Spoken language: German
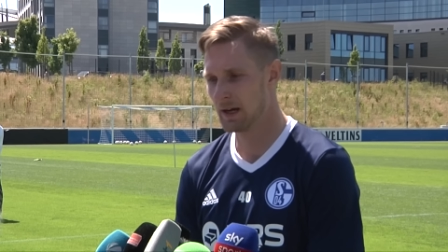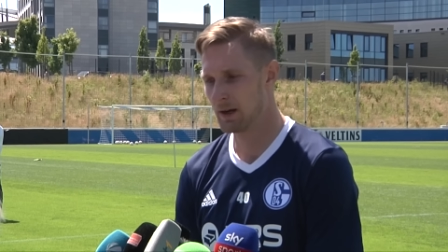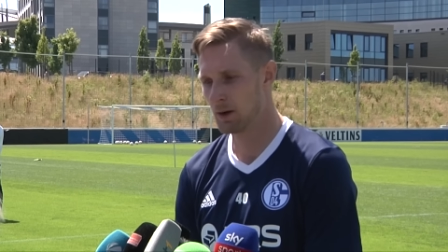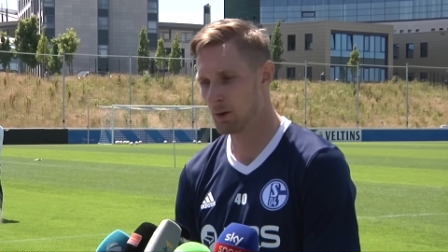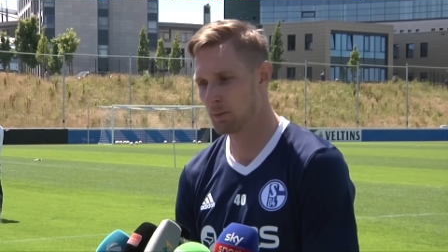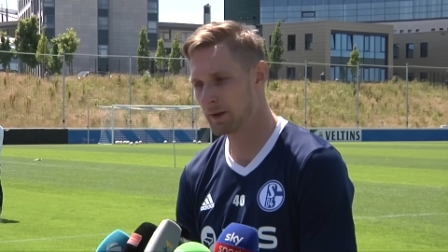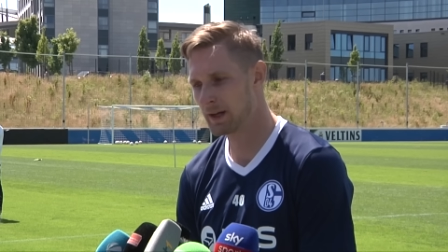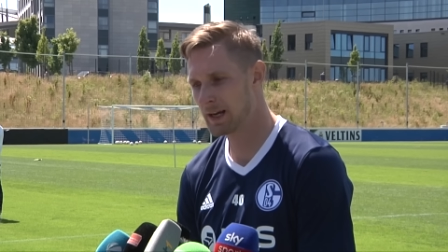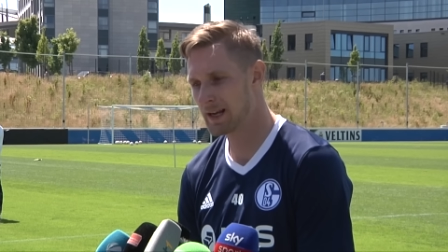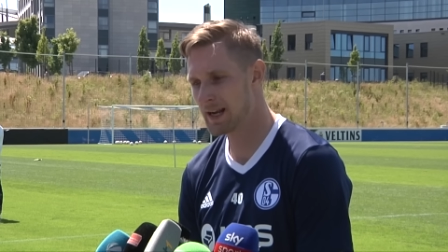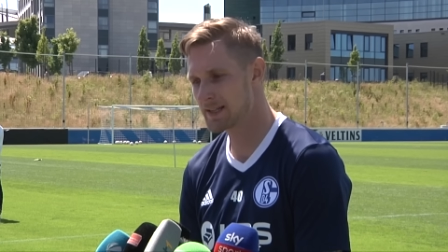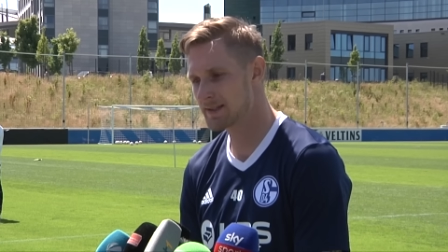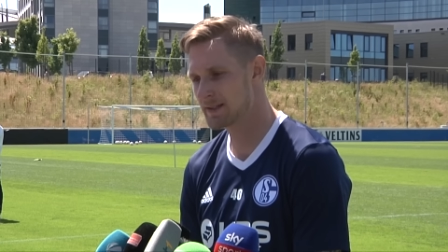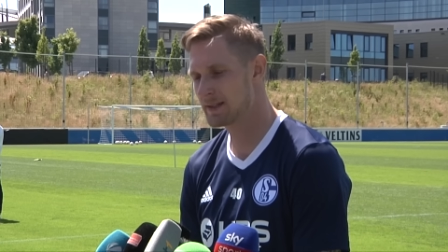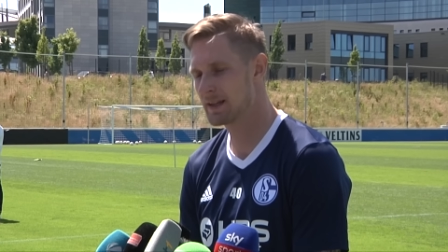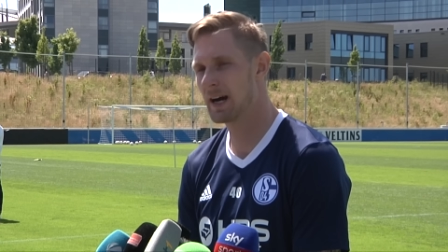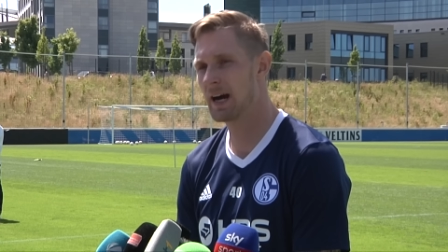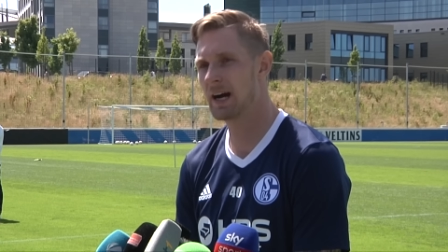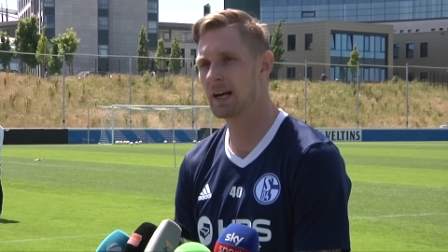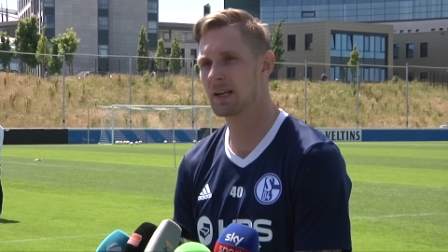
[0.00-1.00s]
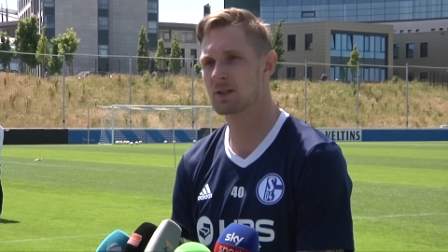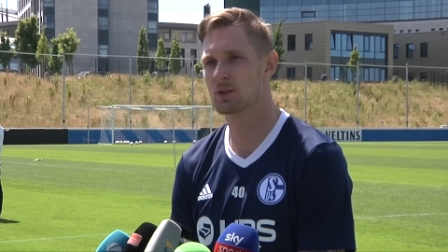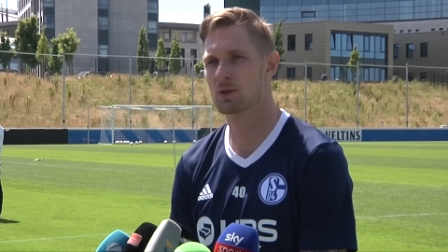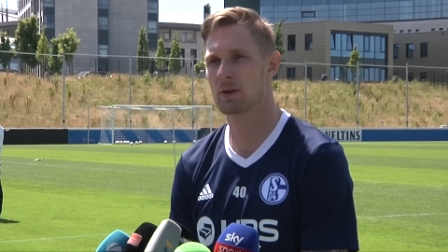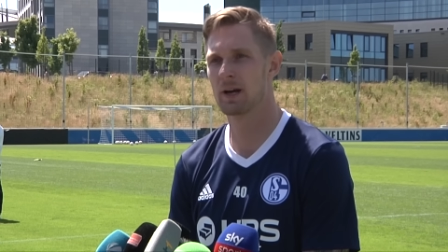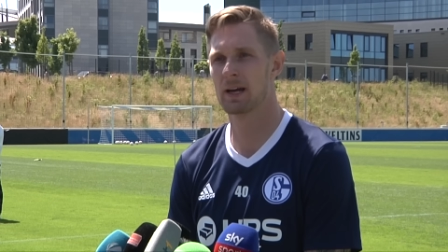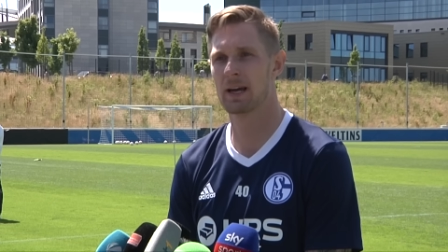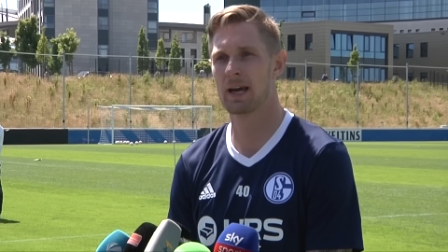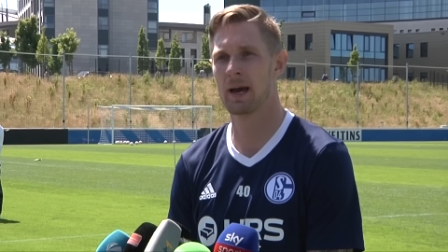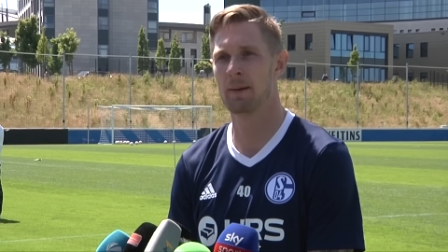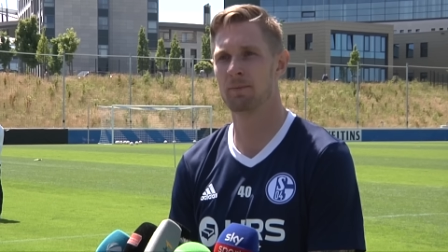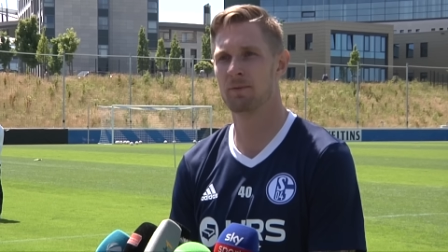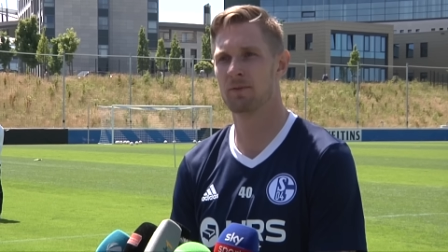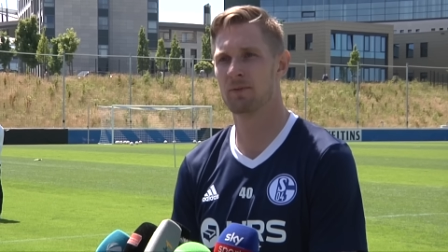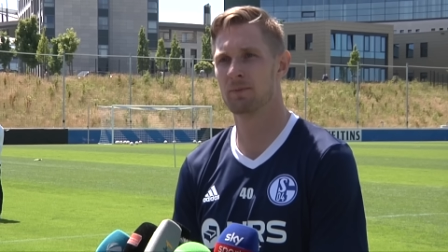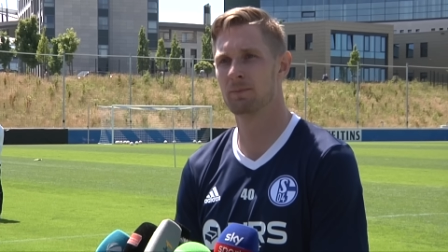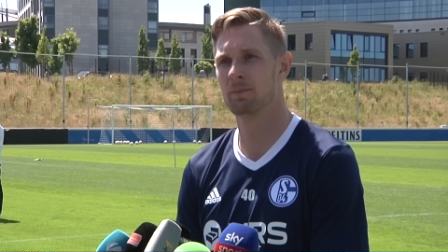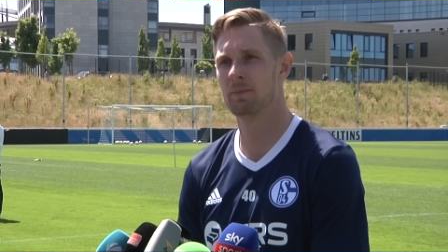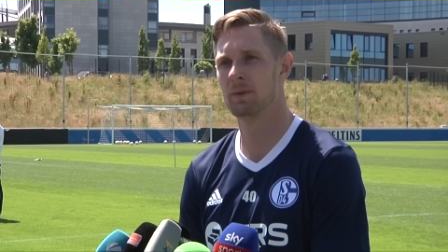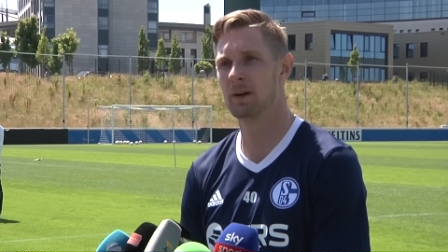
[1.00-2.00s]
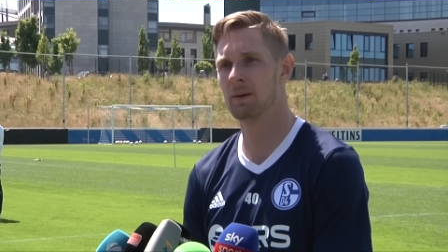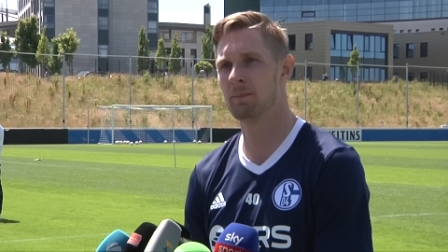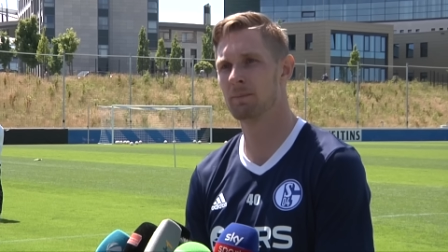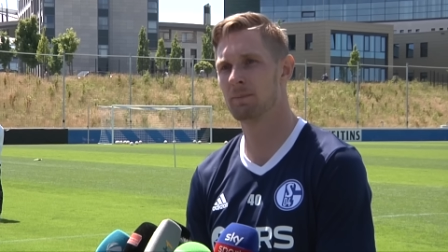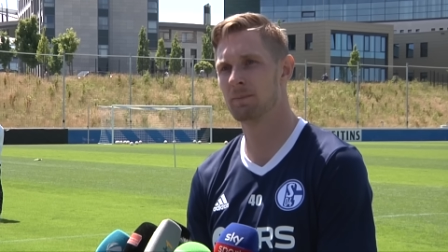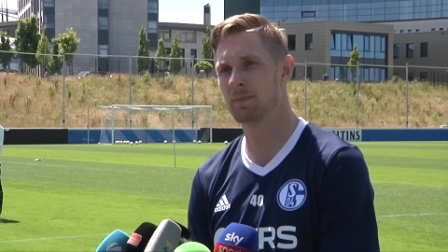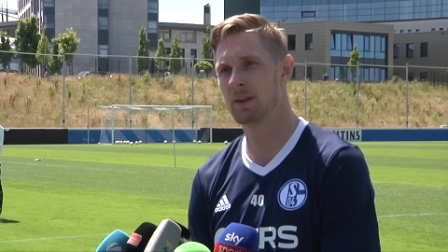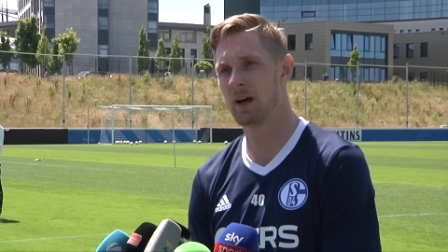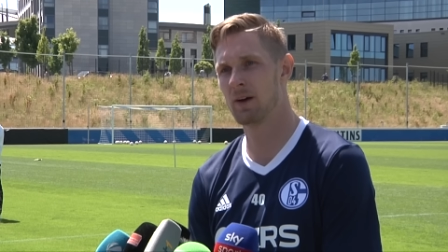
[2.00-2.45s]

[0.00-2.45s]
um den Klassenerhalt zu erkämpfen, ähm,